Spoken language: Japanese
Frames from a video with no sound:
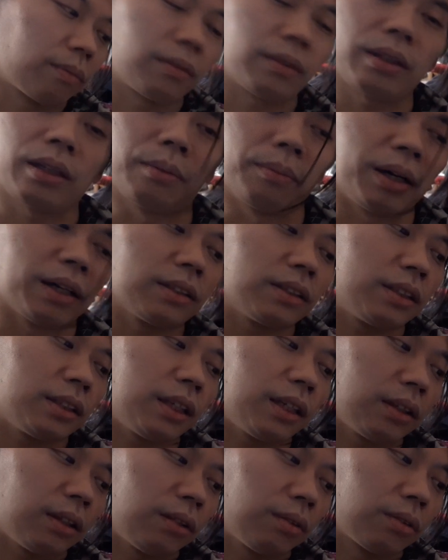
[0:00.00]
で、
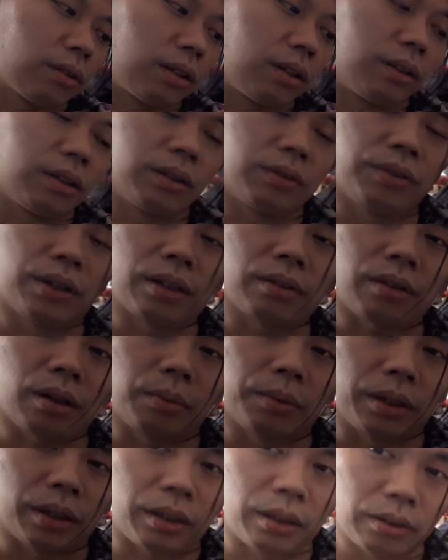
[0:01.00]
マンチケっていうのが
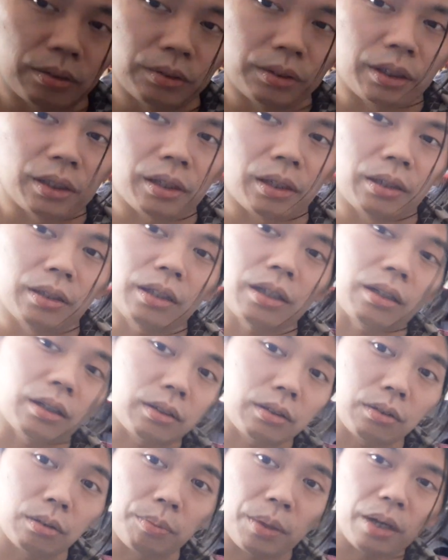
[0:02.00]
ファンクラブで売ってたり、なん
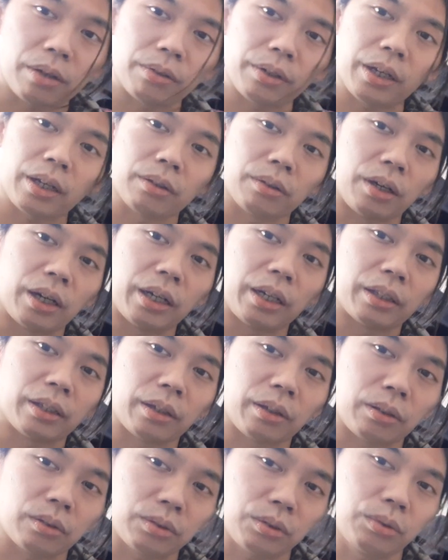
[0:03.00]
かそのバックヤード入れた
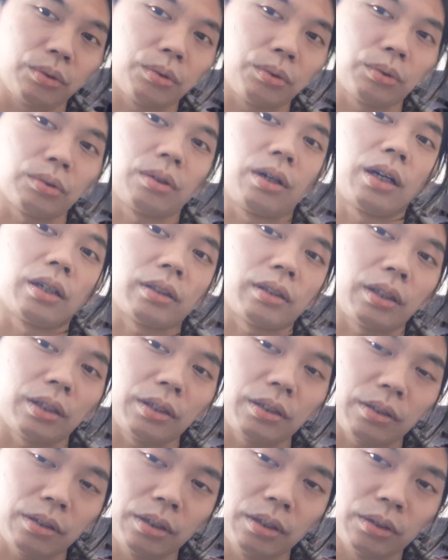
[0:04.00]
りとかそういうことがあった
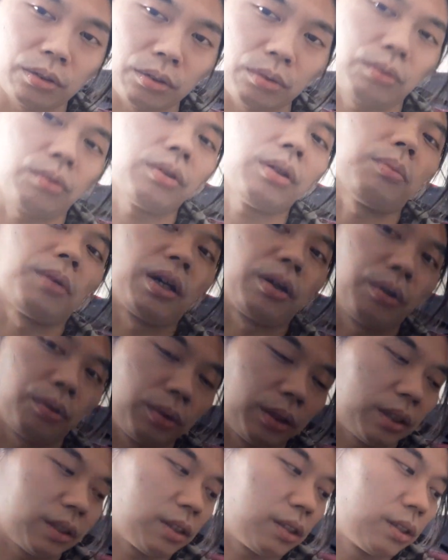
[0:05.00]
りする時もあるよ
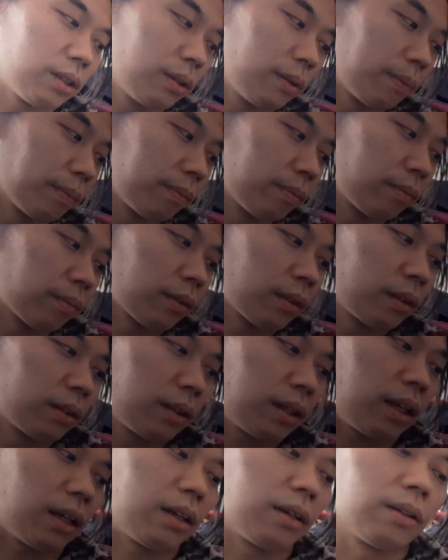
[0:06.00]
うです。
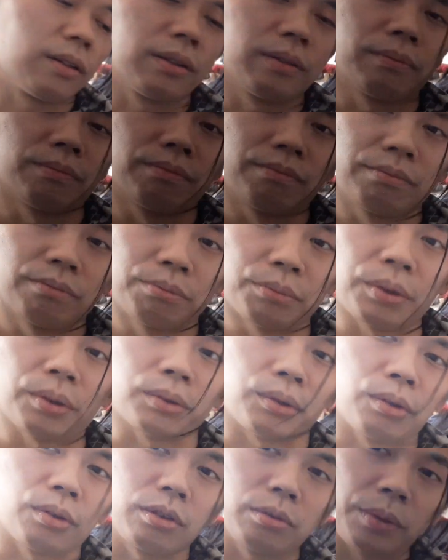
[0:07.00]
で、某
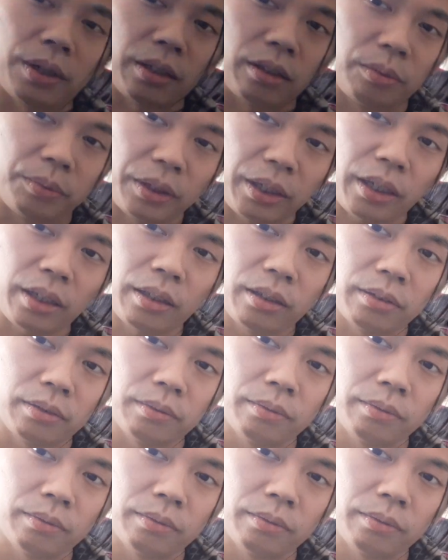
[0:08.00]
トーク番組ね。